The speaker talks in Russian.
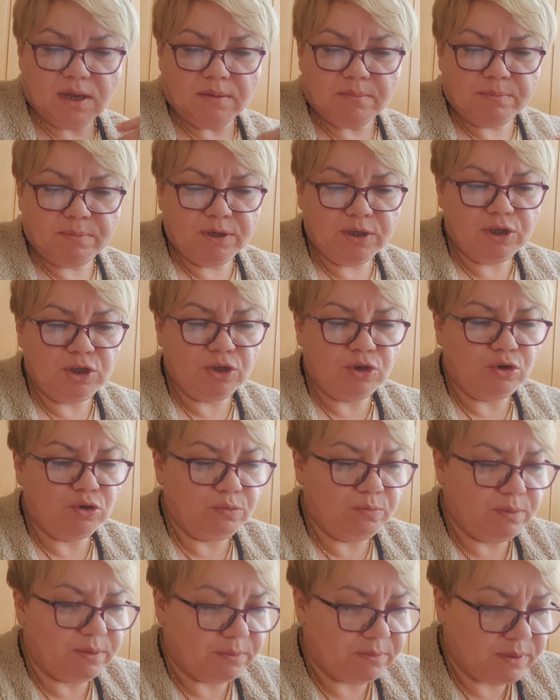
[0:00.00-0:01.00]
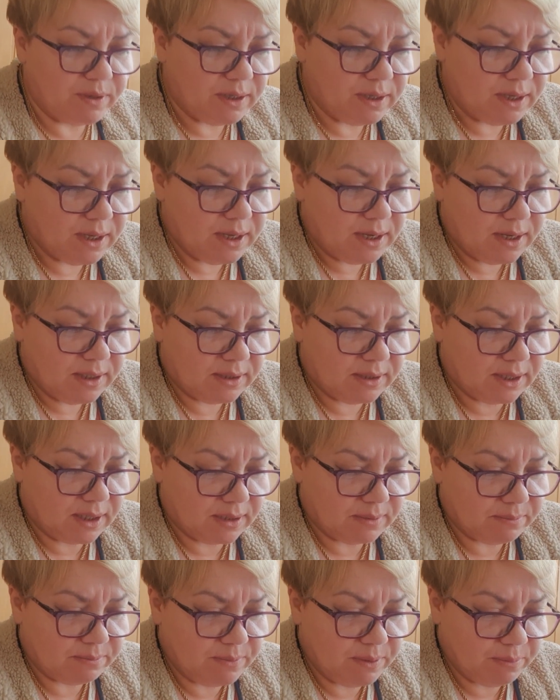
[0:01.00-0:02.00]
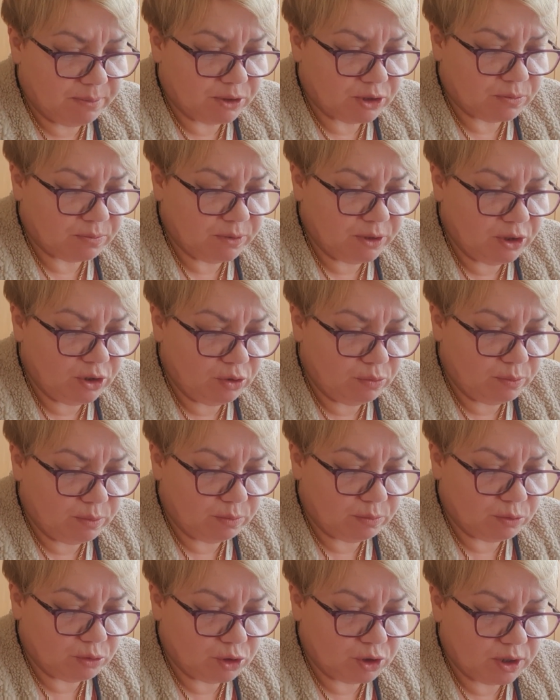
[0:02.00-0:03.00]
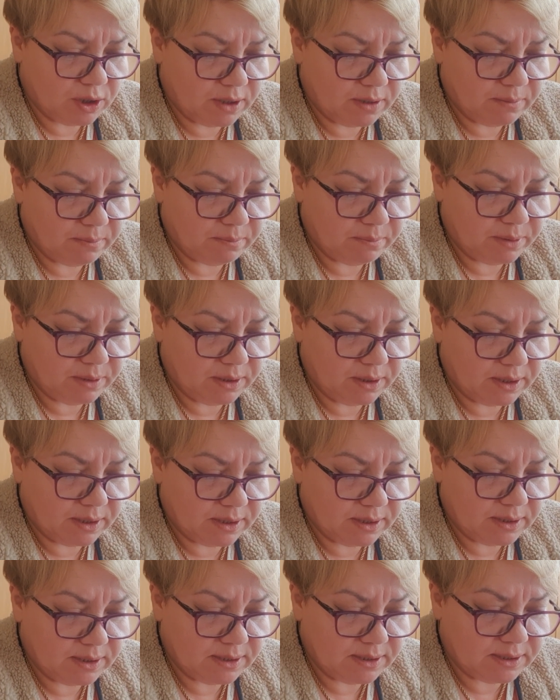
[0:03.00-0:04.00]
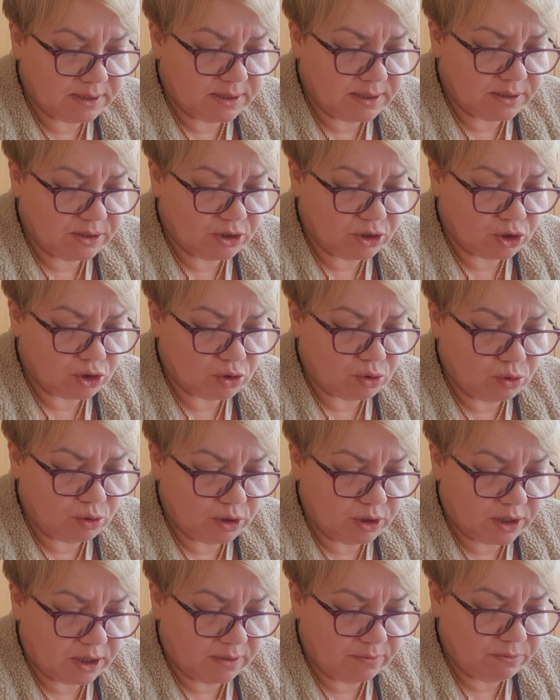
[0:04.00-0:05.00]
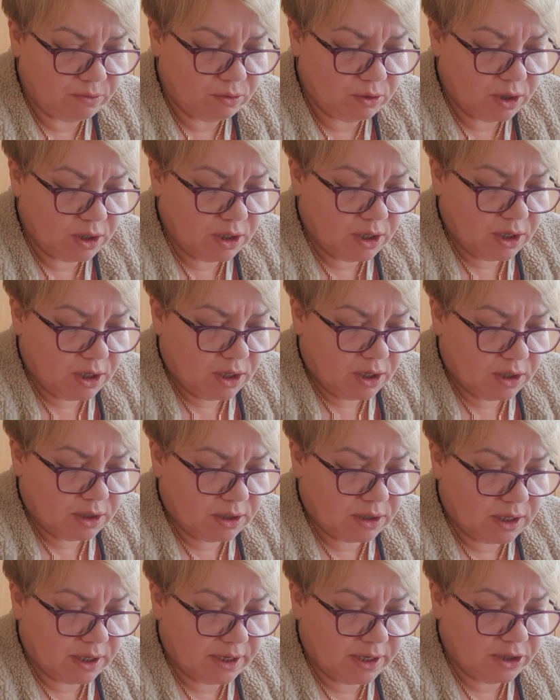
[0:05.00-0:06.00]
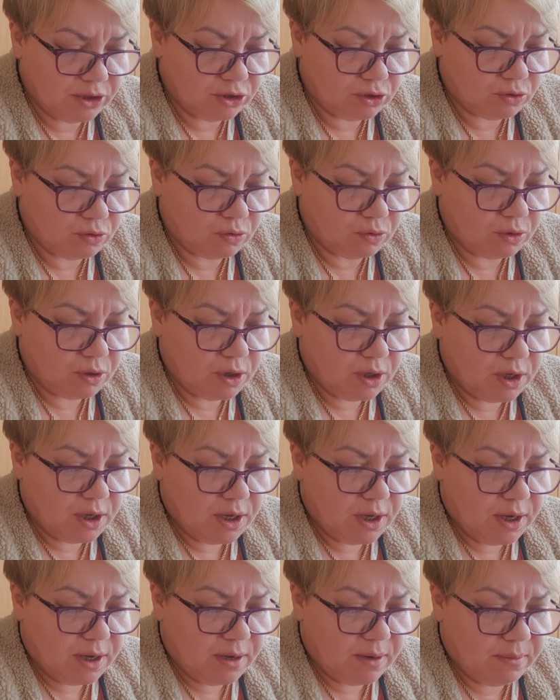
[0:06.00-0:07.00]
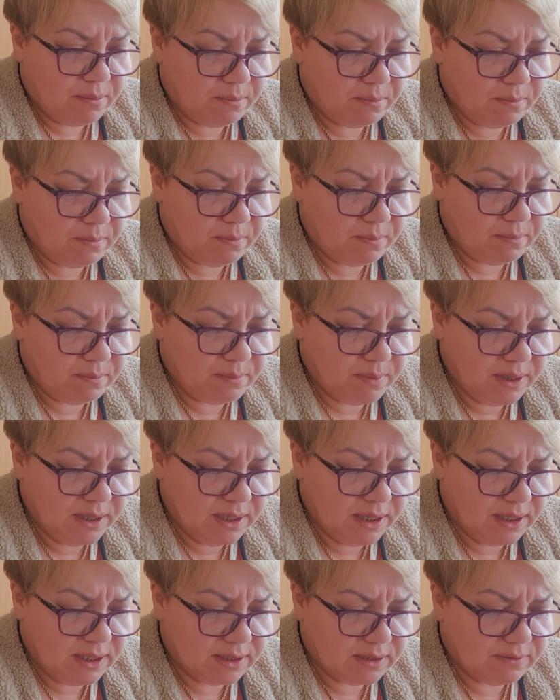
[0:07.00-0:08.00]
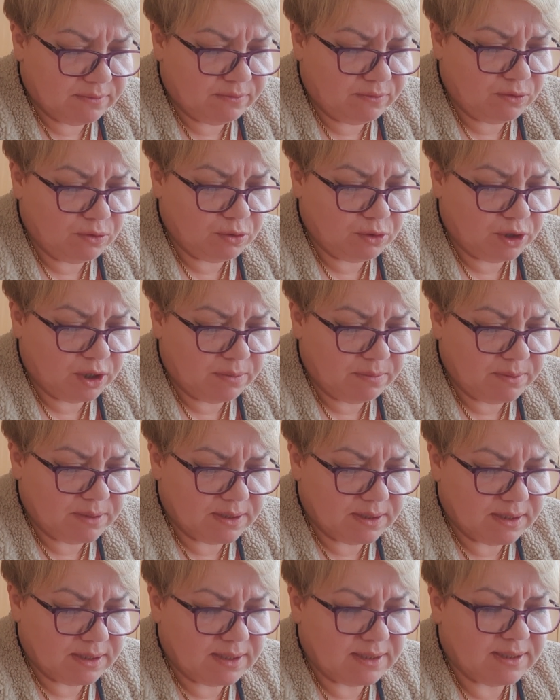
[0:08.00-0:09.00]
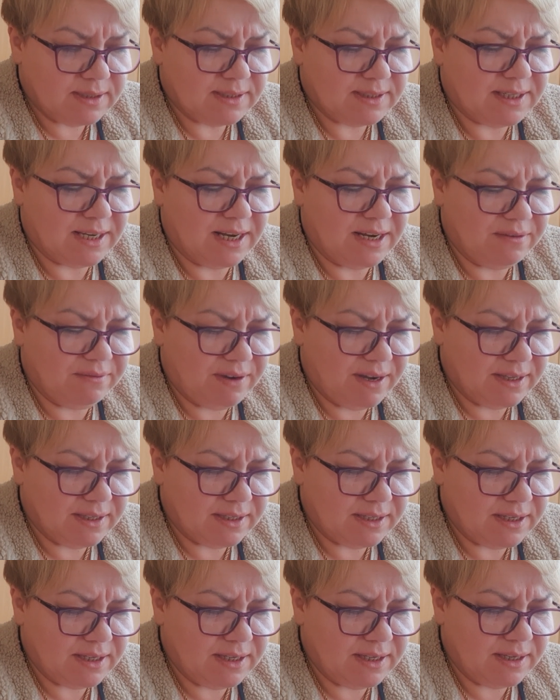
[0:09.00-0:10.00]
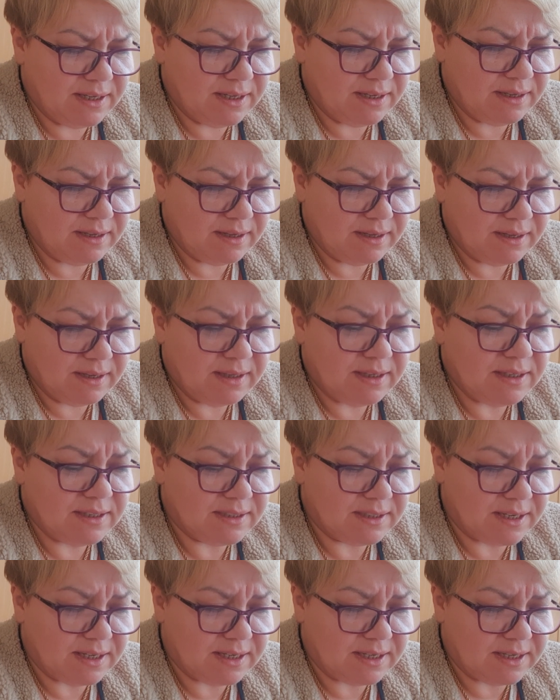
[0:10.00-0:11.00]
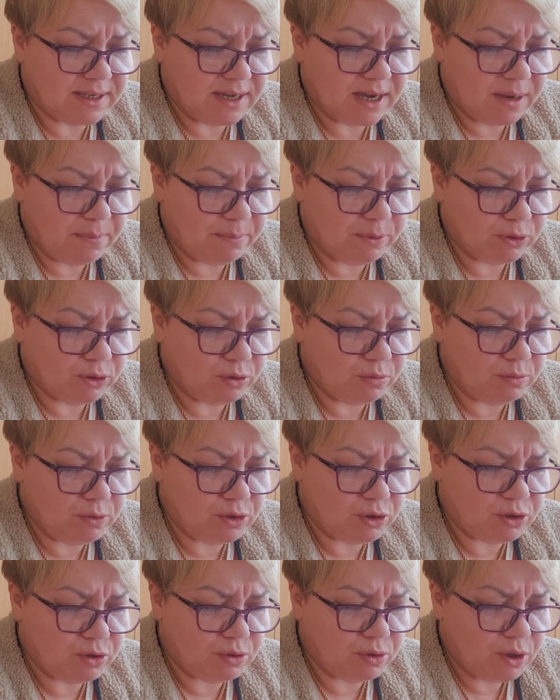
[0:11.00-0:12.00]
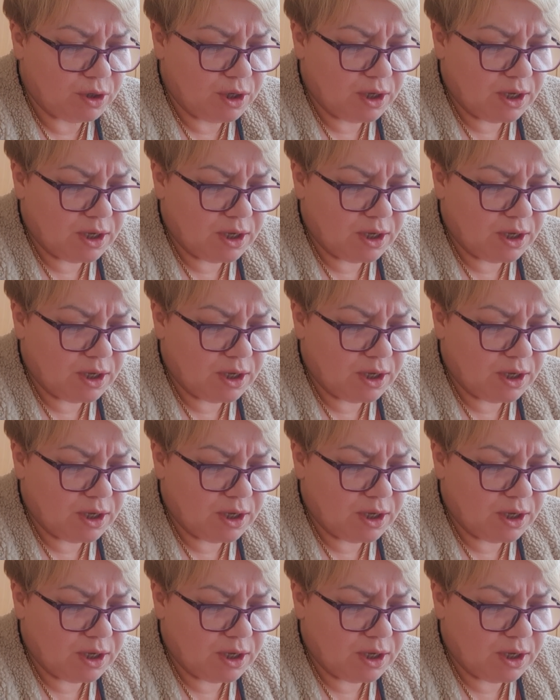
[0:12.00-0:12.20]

мы не любим. Так, мне пишут, мы не любим. Нужно было нести тяжелый ковер на речку, мылить ведрами, заливать и, и, из реки, а потом еще